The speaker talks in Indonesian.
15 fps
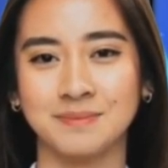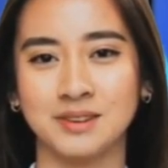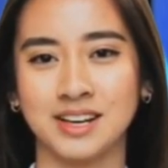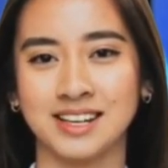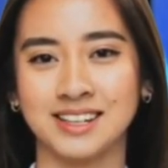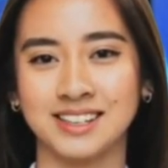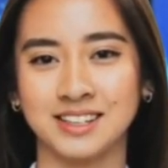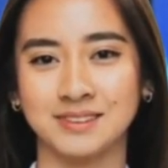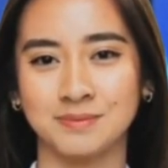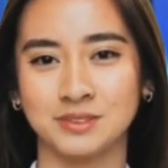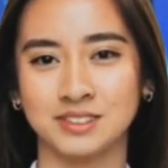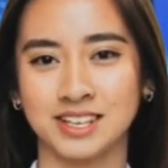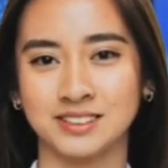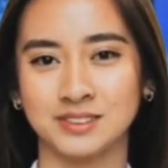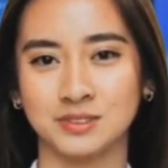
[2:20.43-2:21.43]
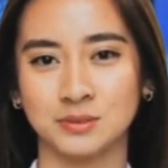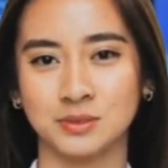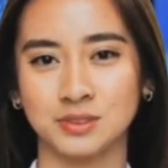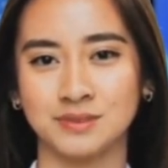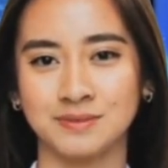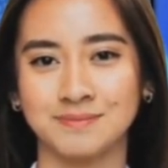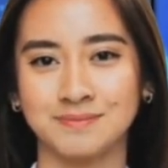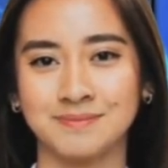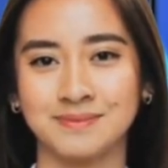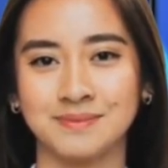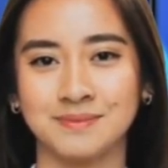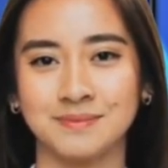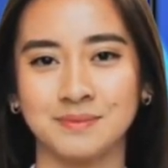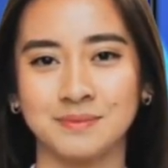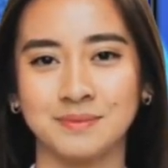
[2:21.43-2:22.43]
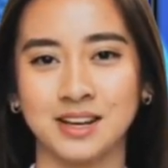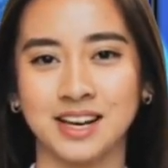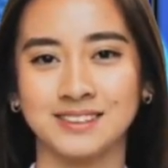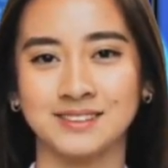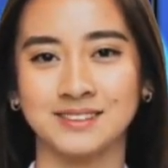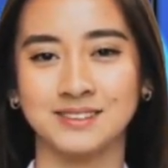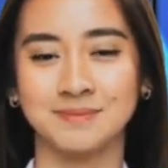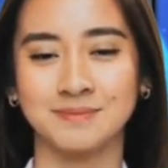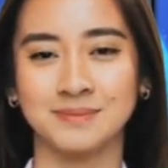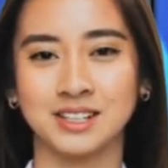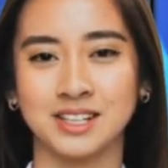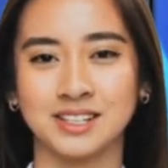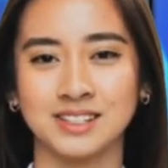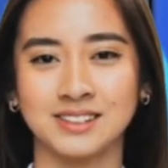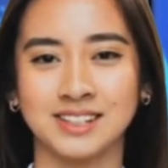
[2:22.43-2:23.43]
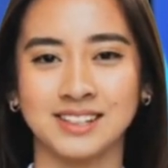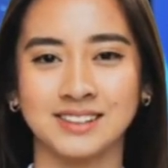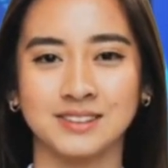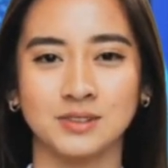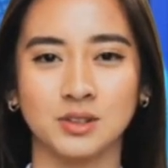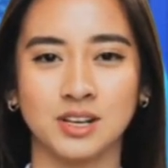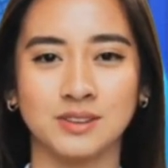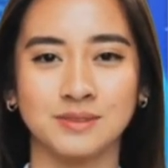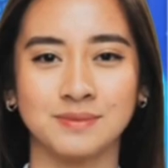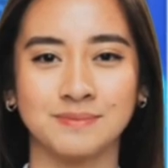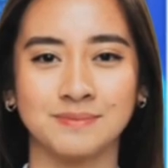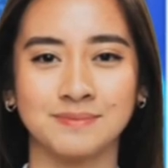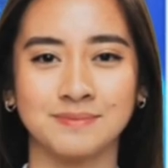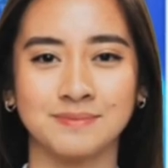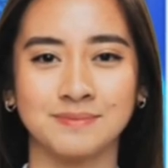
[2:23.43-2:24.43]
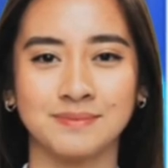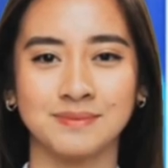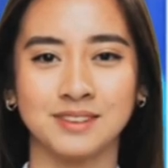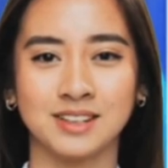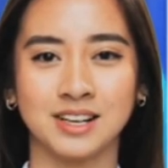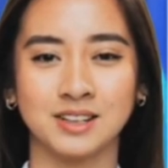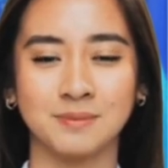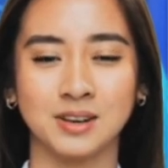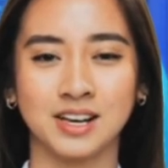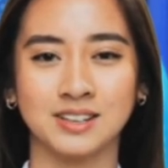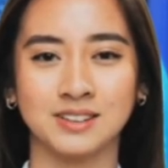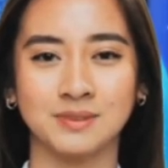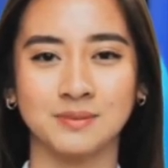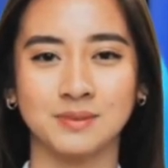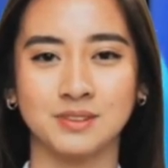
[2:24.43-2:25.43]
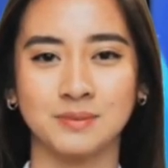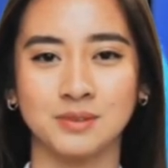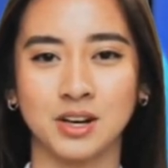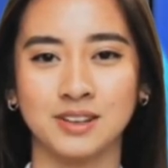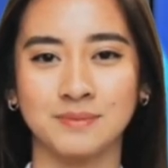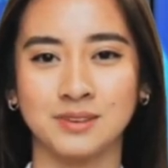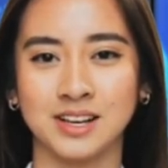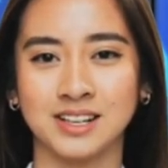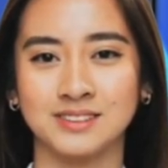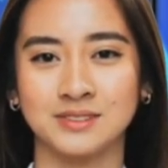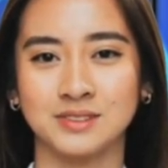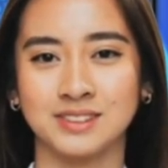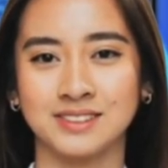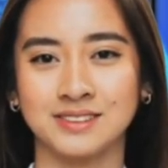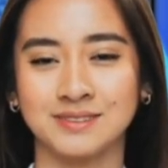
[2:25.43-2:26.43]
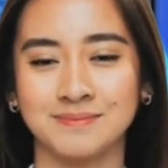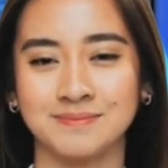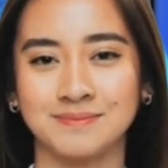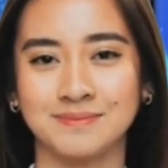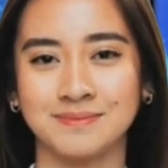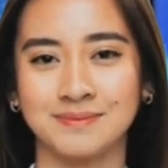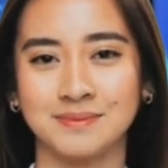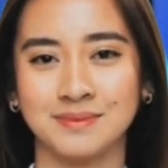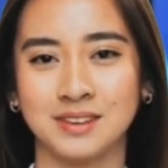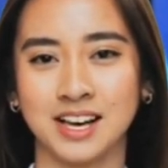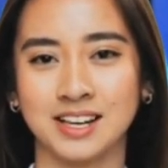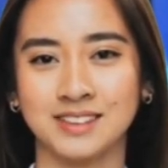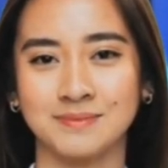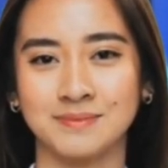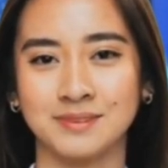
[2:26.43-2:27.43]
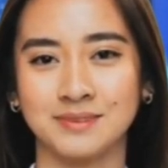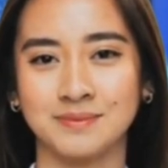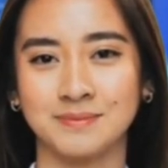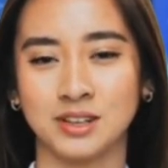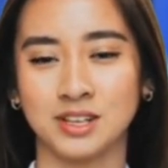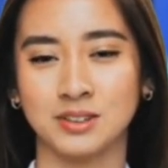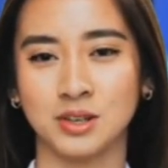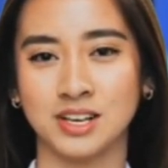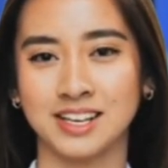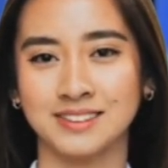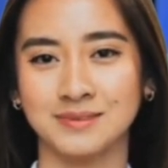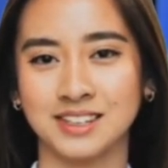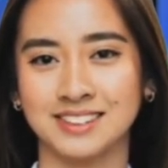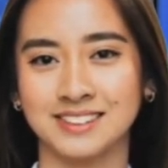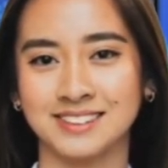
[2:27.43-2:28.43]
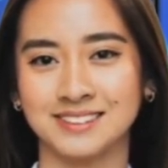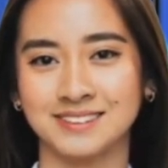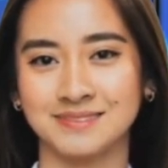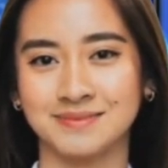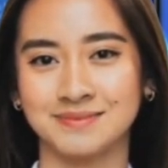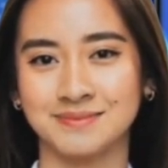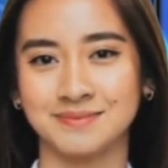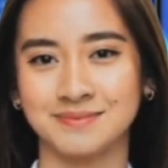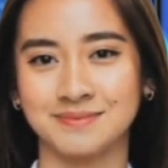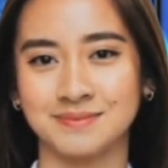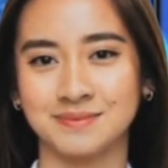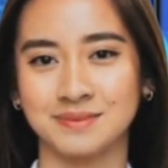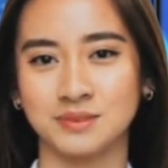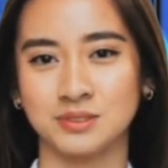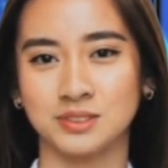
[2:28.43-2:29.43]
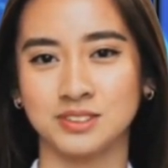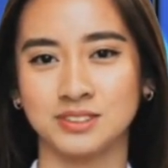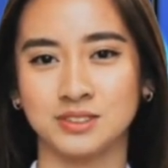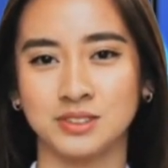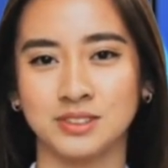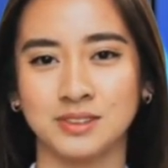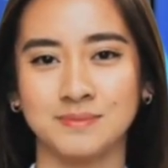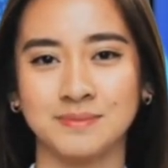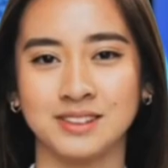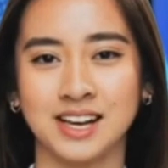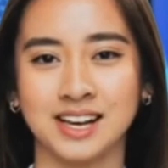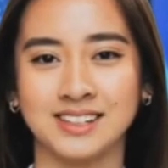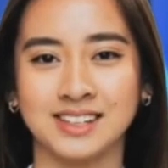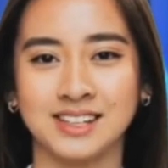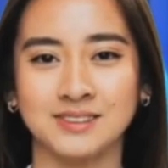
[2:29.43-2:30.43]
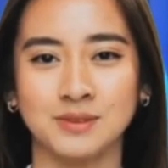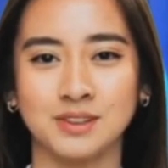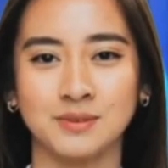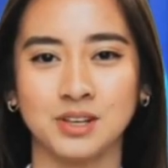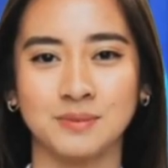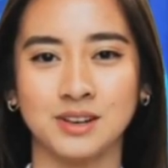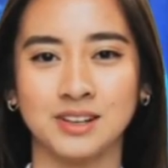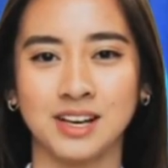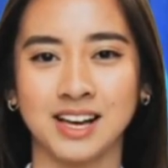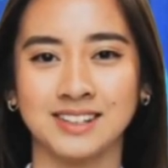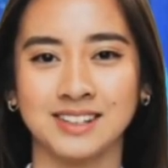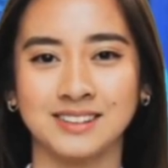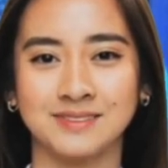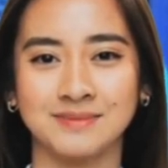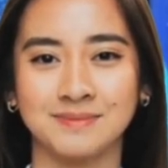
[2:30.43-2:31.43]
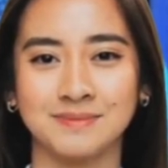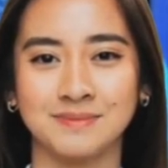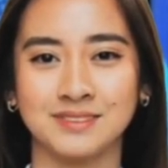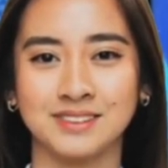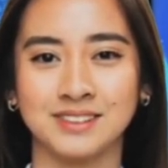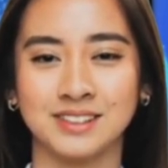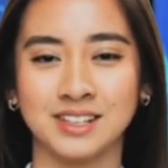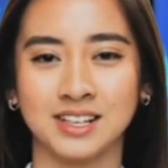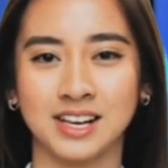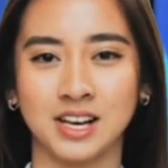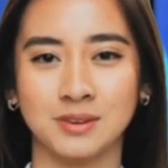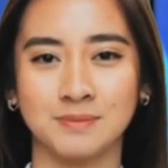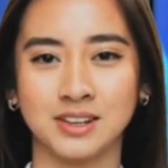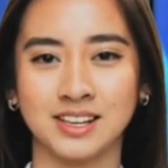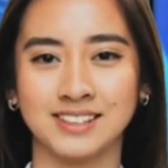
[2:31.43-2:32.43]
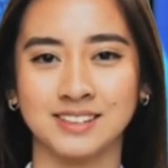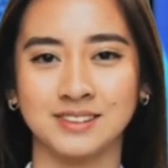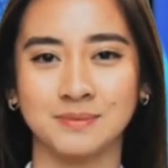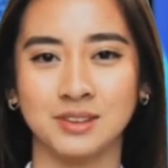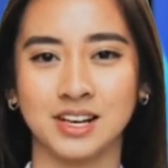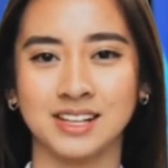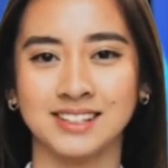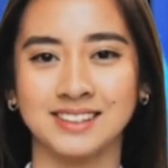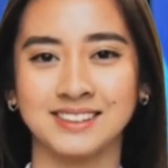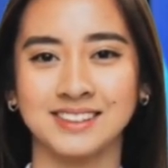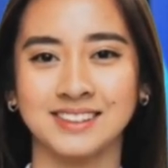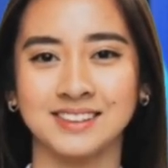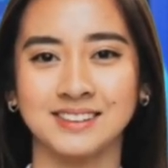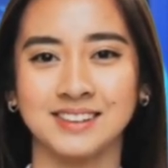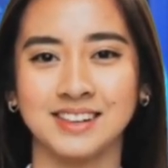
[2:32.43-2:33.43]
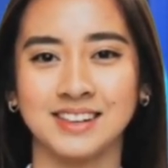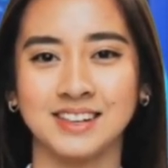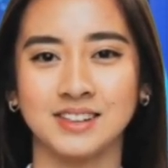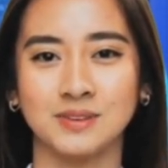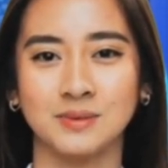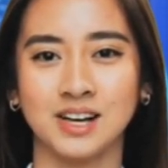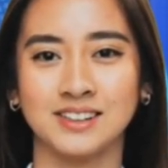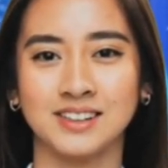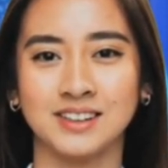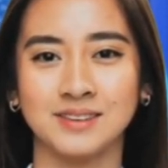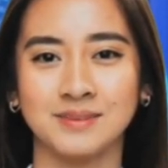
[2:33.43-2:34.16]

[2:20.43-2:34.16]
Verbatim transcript: Meningkatkan imunitas tubuh 4. Menjaga kesehatan tulang 5. Menyembuhkan penyakit kuning. 6. Mengelola diabetes. 7. Meningkatkan kemampuan penglihatan. 8. Mengatasi nyeri sendi dan rematik.